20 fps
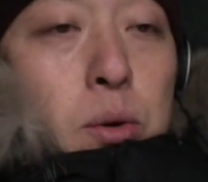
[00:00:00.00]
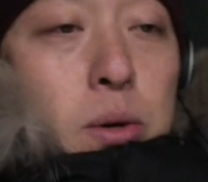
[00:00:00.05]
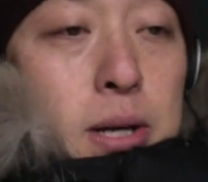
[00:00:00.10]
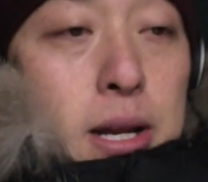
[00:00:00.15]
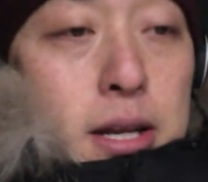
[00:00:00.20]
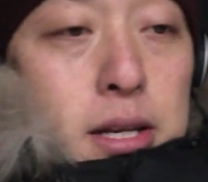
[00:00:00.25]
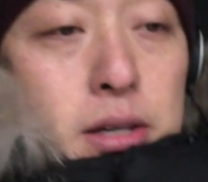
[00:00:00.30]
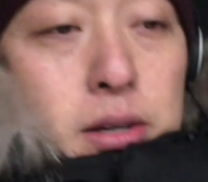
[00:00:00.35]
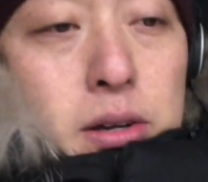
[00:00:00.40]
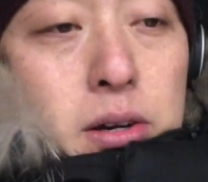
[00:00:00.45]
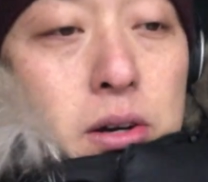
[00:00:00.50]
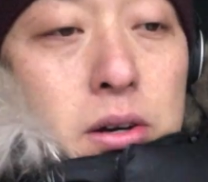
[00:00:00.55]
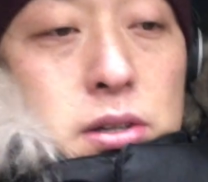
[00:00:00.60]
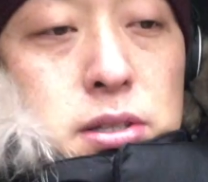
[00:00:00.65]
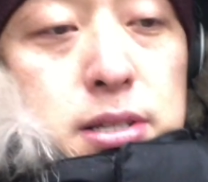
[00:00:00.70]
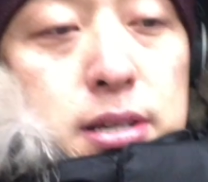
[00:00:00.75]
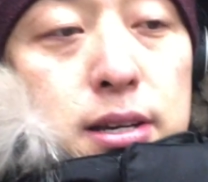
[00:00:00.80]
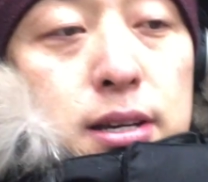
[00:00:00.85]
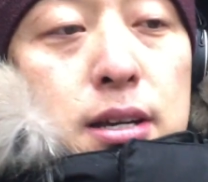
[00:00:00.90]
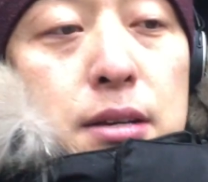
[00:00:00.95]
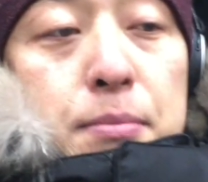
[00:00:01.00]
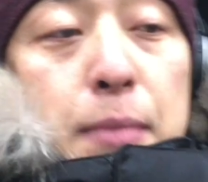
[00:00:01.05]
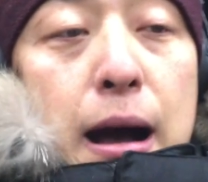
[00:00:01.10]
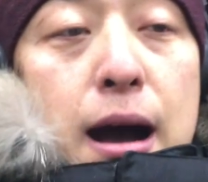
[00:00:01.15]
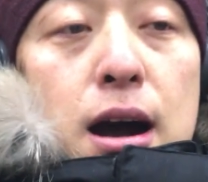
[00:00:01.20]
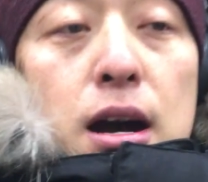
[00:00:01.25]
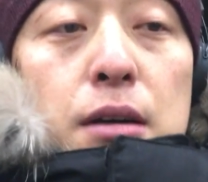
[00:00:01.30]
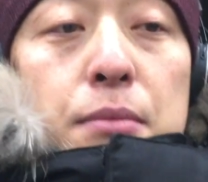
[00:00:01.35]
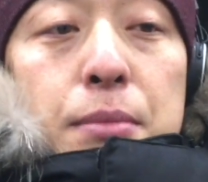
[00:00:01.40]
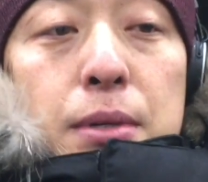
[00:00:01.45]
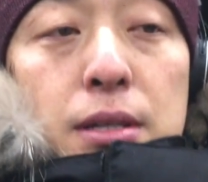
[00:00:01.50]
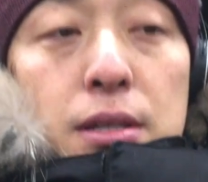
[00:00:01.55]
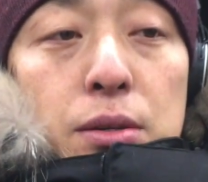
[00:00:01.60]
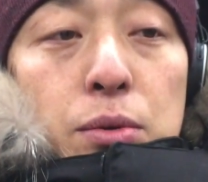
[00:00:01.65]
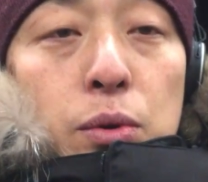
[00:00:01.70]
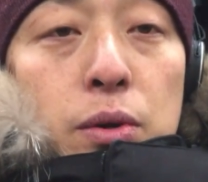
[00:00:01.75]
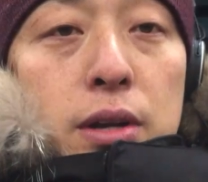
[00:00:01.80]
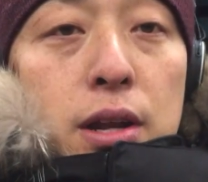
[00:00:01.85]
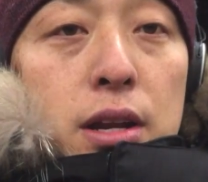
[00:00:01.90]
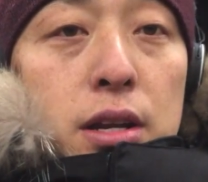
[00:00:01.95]
원하는 거, 제가 마음이
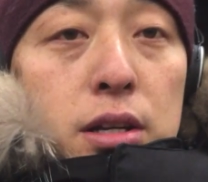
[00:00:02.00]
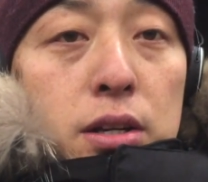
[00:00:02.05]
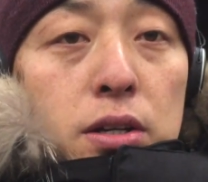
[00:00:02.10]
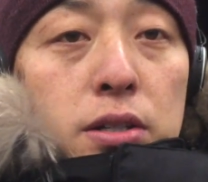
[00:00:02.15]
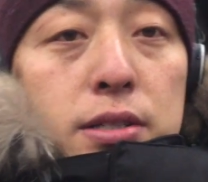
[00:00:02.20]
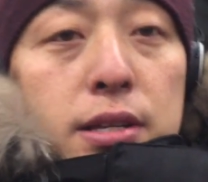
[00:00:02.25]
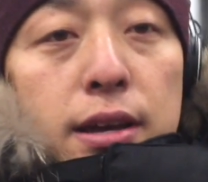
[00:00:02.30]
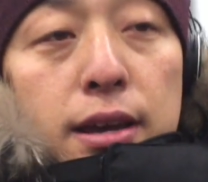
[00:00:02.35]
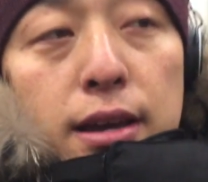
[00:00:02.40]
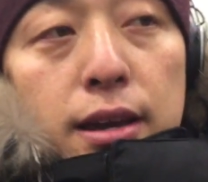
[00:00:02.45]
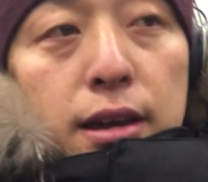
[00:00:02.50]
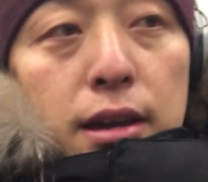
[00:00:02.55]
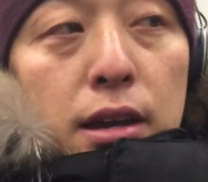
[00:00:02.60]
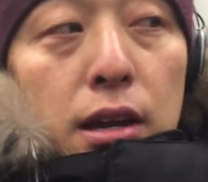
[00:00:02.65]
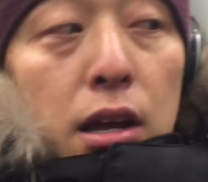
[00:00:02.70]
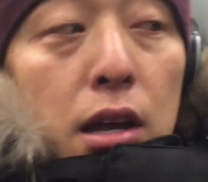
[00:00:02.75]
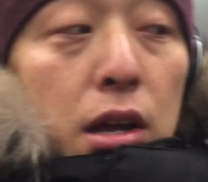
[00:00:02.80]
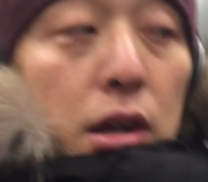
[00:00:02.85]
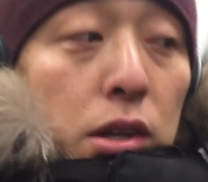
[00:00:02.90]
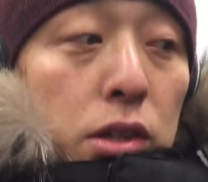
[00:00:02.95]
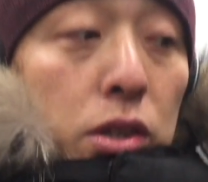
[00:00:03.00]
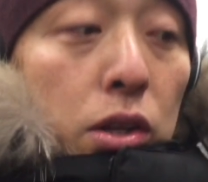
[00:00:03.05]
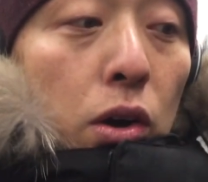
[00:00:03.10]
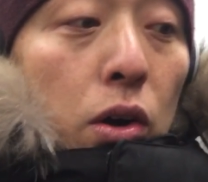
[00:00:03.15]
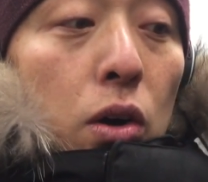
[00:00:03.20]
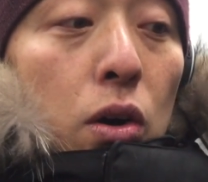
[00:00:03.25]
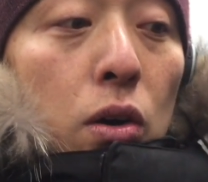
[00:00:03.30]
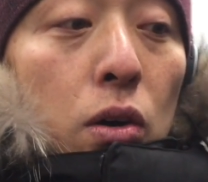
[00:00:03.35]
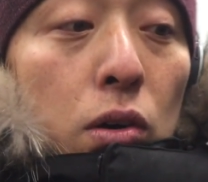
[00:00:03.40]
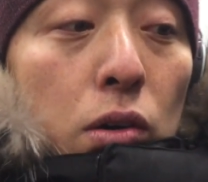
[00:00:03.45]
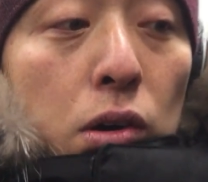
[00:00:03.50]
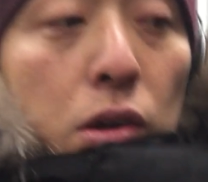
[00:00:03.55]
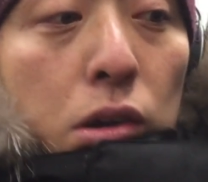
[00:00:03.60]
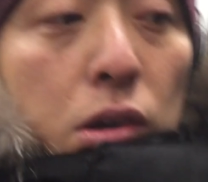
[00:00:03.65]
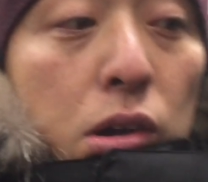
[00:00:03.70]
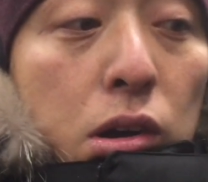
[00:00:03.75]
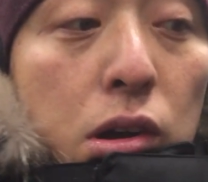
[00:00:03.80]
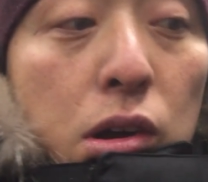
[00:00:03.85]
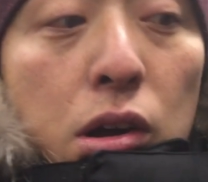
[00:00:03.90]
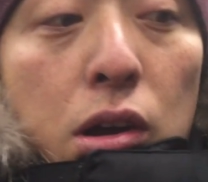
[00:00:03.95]
원하는 것에 더